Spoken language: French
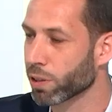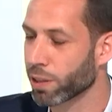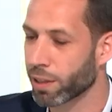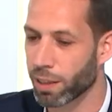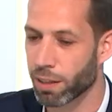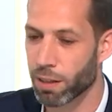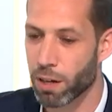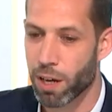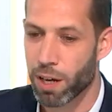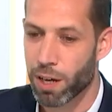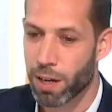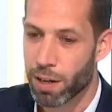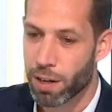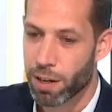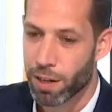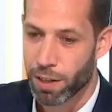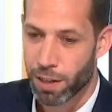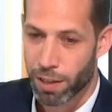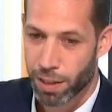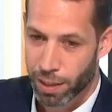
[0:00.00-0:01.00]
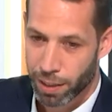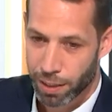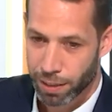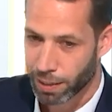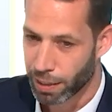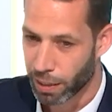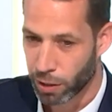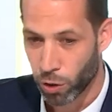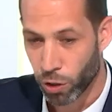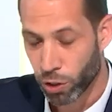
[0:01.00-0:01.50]
ces
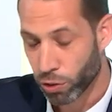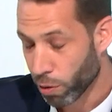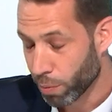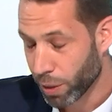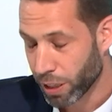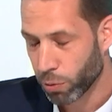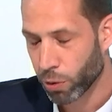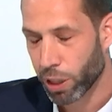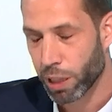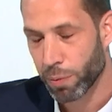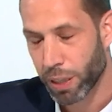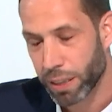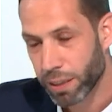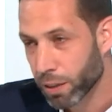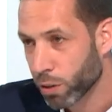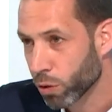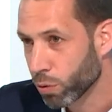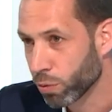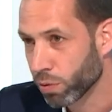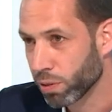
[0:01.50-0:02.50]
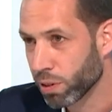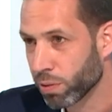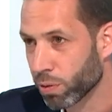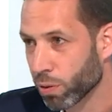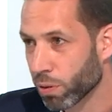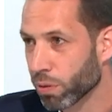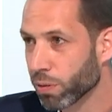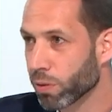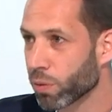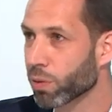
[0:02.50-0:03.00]
cette transformation climatique que nous
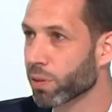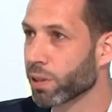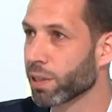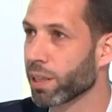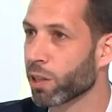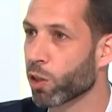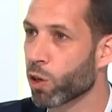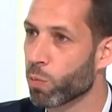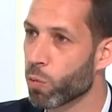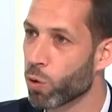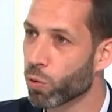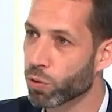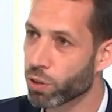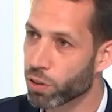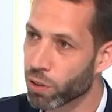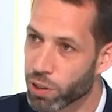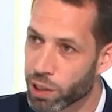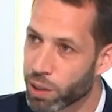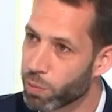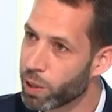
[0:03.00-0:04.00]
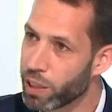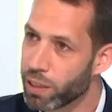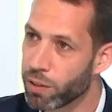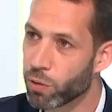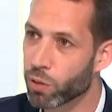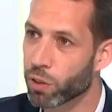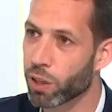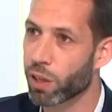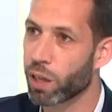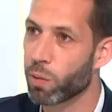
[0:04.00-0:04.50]
vivons. Donc, c'est comment on sensibilise
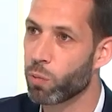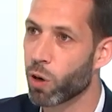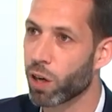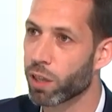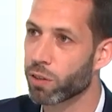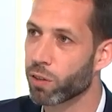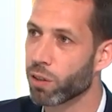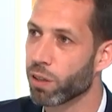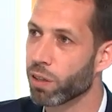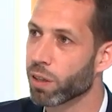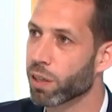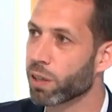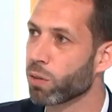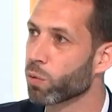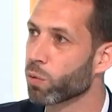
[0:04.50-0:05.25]
nos collaborateurs. Et